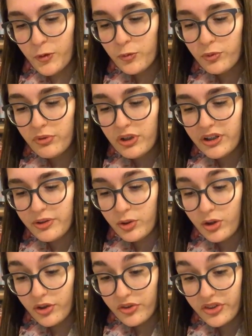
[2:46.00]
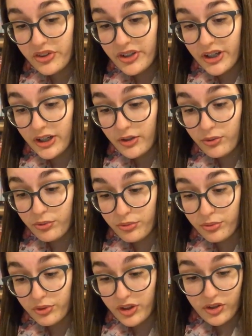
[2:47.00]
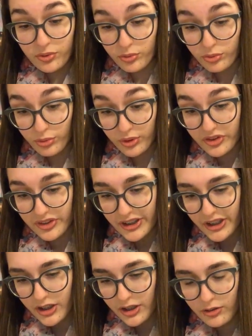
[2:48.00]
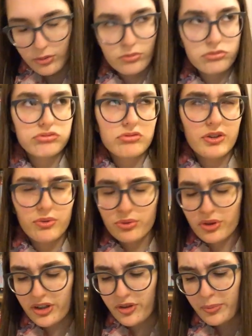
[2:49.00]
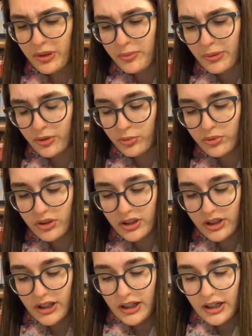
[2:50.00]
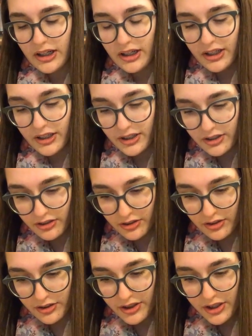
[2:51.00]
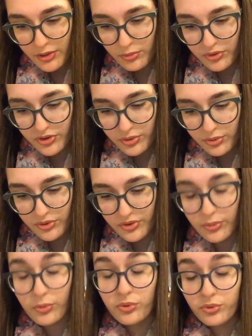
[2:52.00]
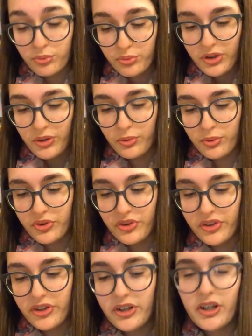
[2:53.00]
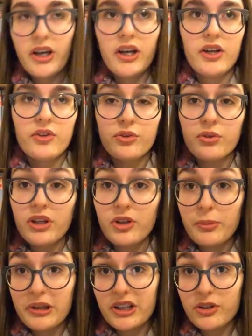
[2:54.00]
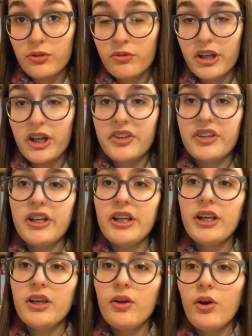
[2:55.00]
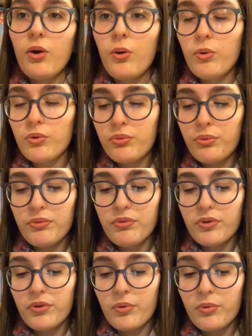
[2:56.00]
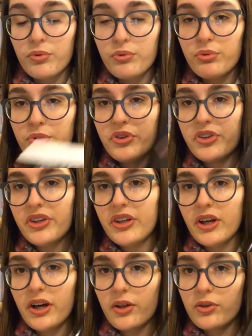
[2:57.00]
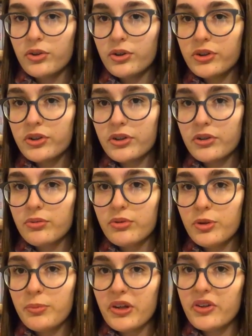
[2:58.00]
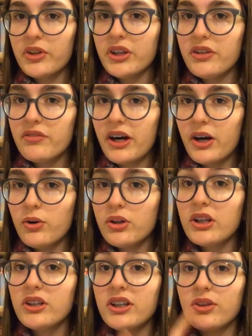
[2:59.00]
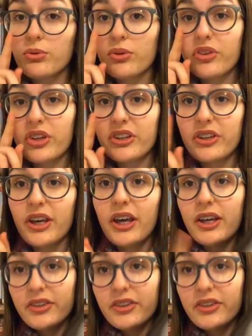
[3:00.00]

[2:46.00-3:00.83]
on suit les candidats qui sont sur Terre, qui sont dans l'espace, pardon, euh, et on, suit aussi ce que les spectateurs voient à la télé. On suit, aussi une autre personne qui va enquêter sur cette